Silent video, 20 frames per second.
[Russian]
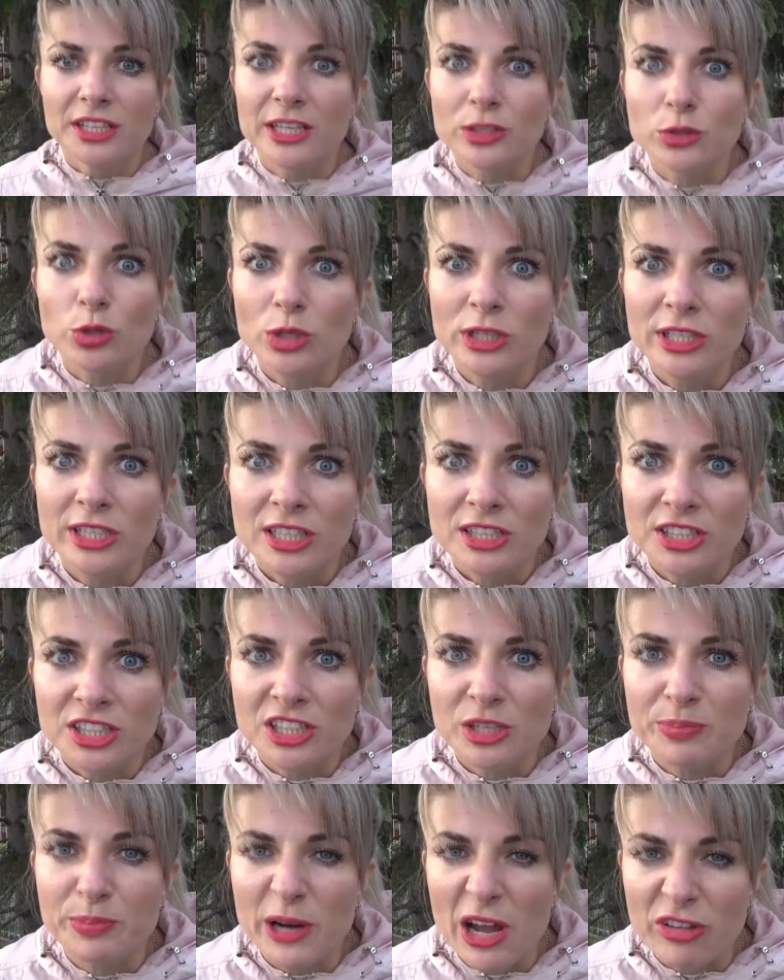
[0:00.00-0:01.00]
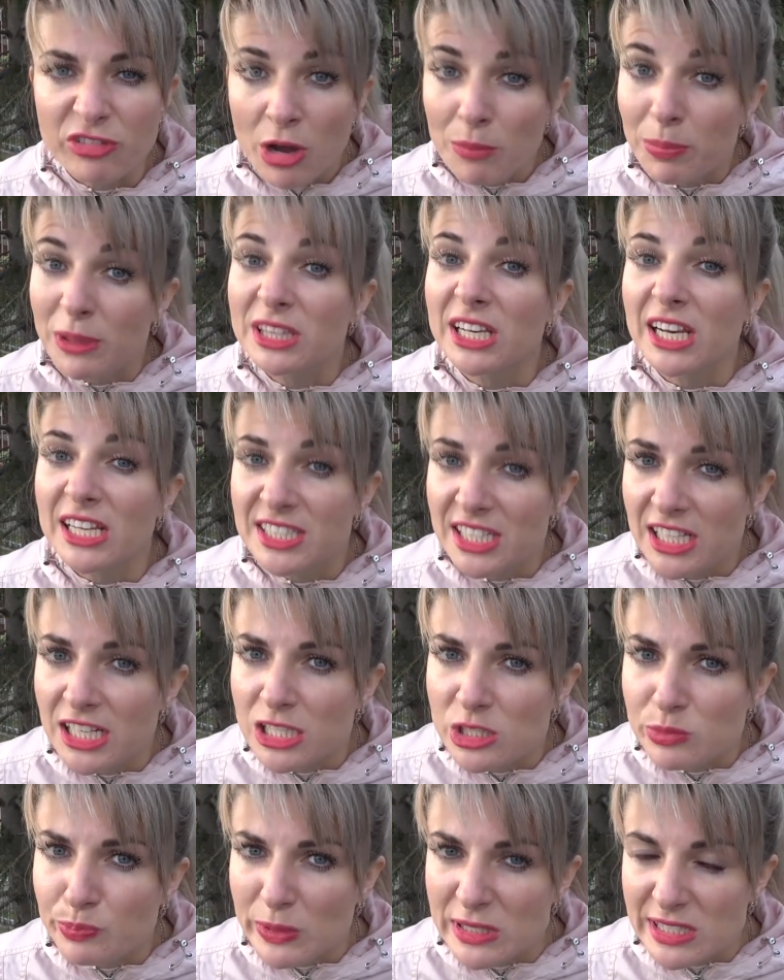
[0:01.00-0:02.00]
Нет, Олег, ты не прав.
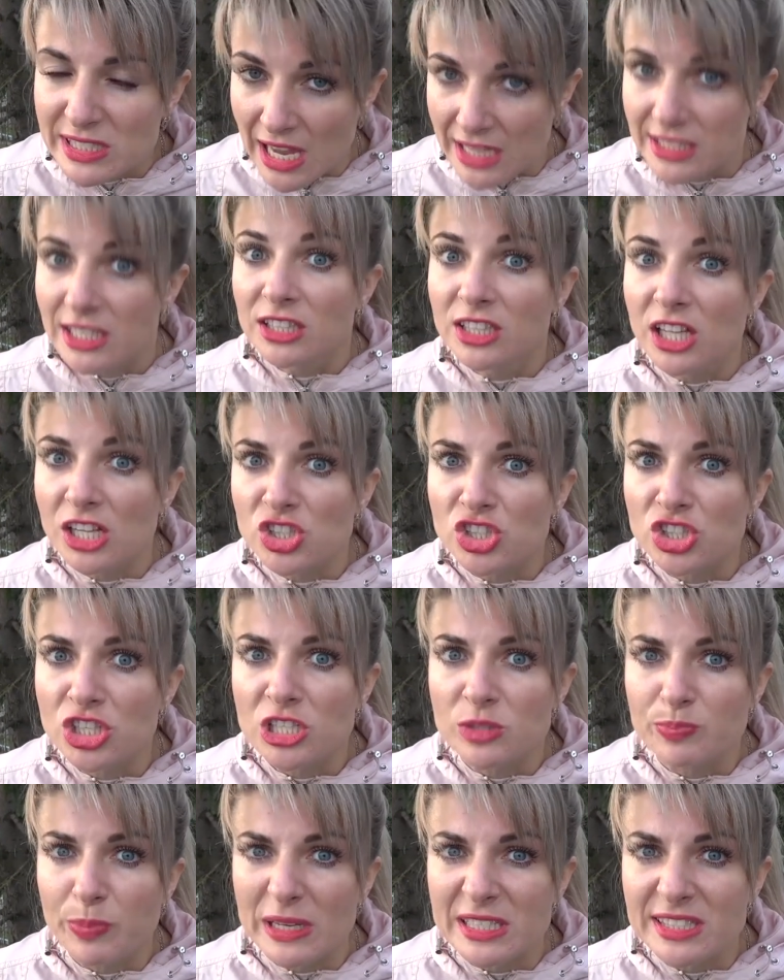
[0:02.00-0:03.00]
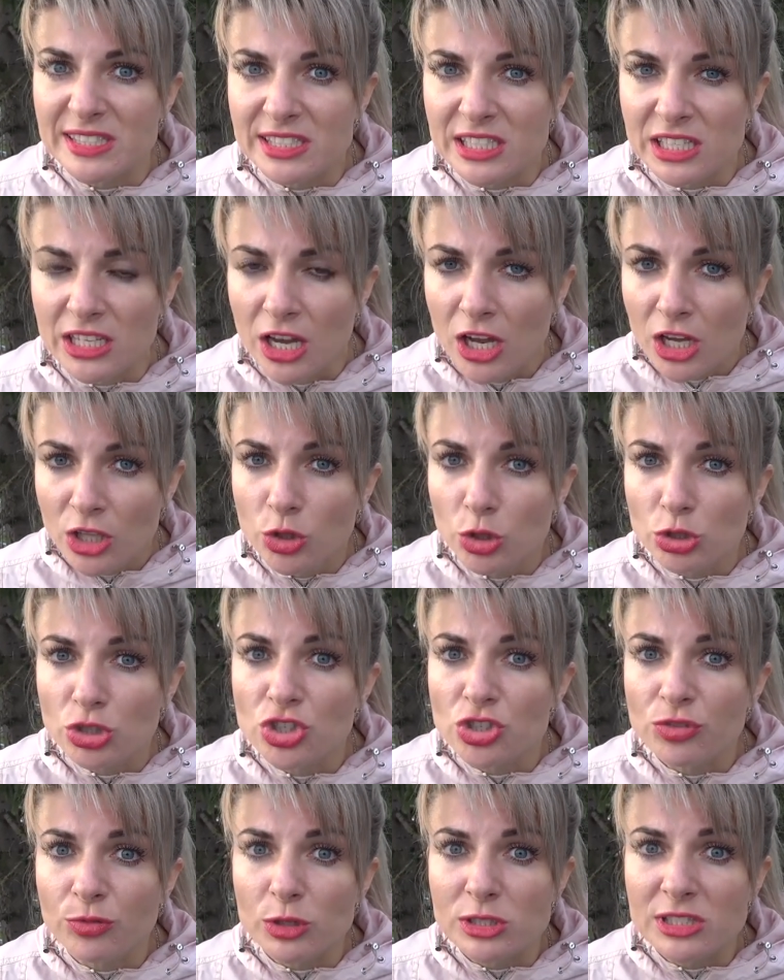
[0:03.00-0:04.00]
Подрядились спасать, должны спасти. Но
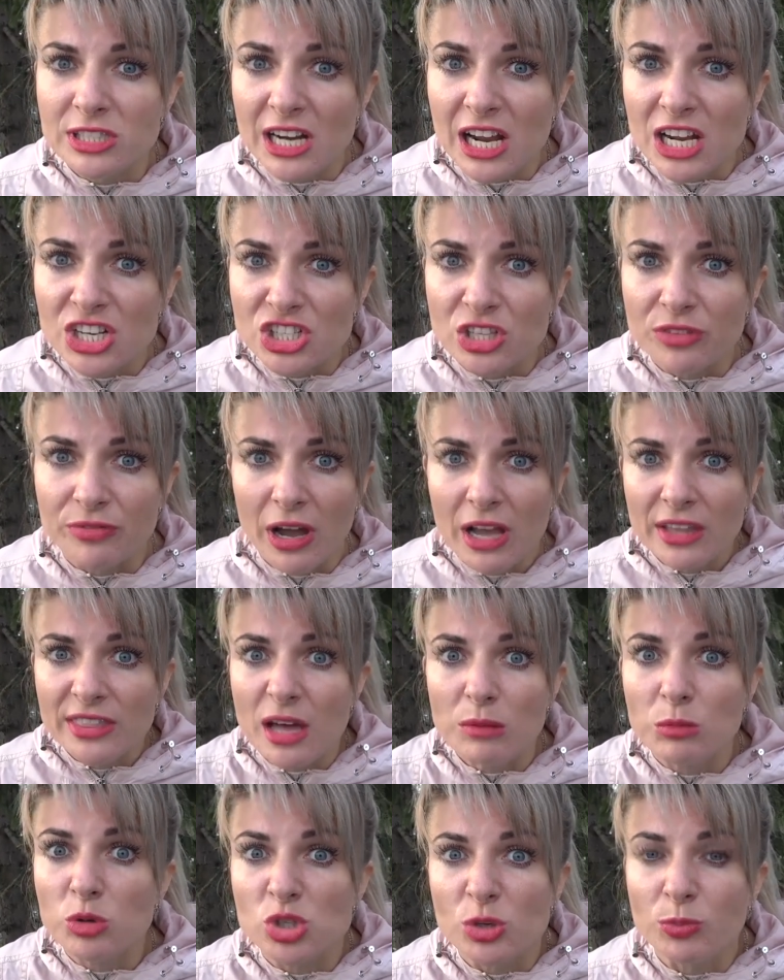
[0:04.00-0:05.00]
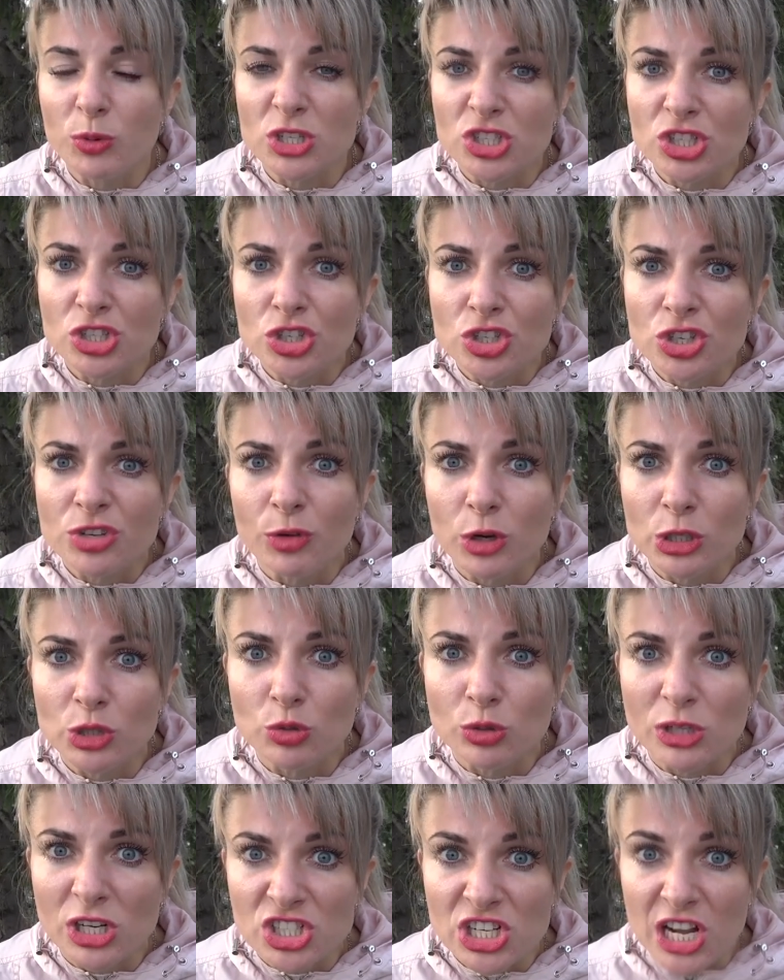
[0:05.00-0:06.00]
ничего страшного, нам уже больше ничего
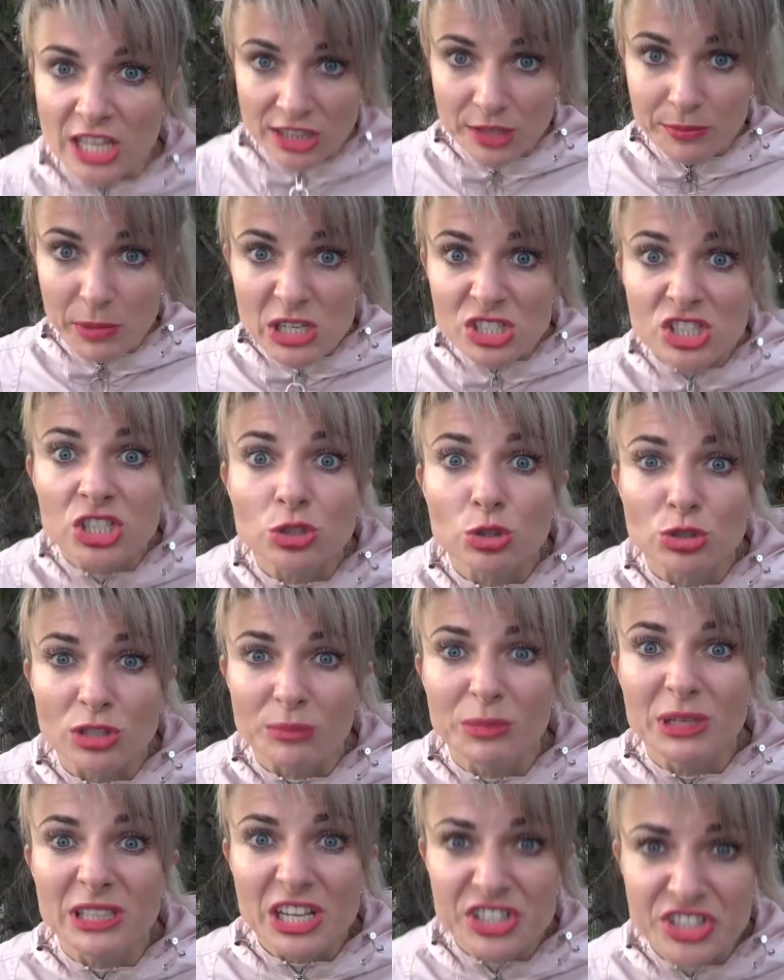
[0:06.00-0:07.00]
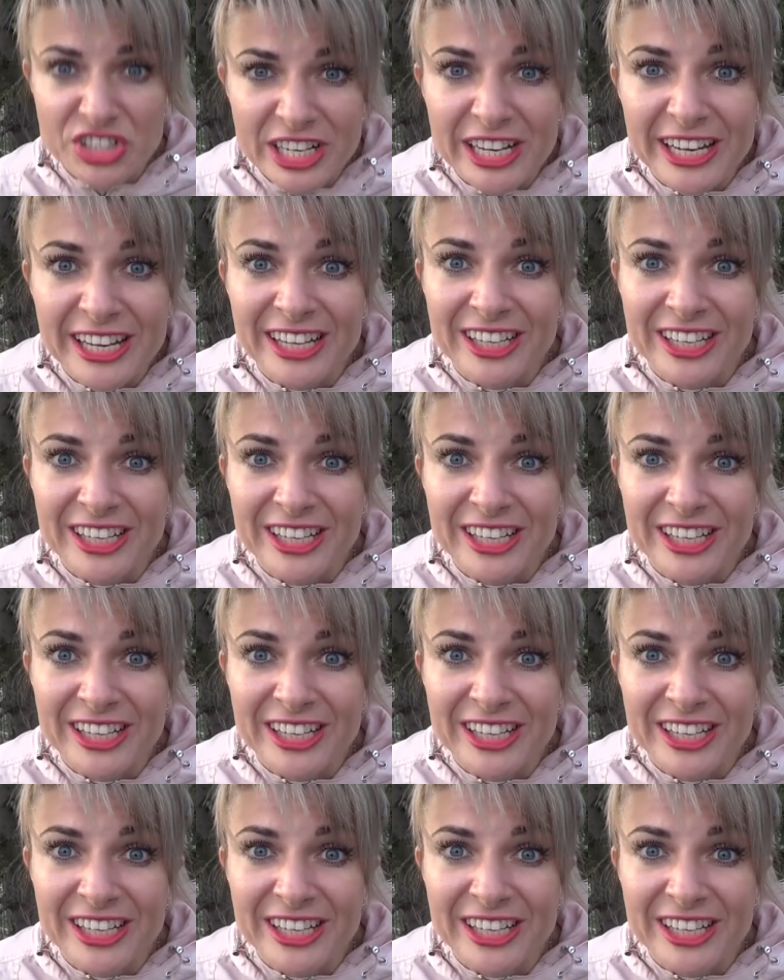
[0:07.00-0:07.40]
не угрожает. Машину-то мы нашли.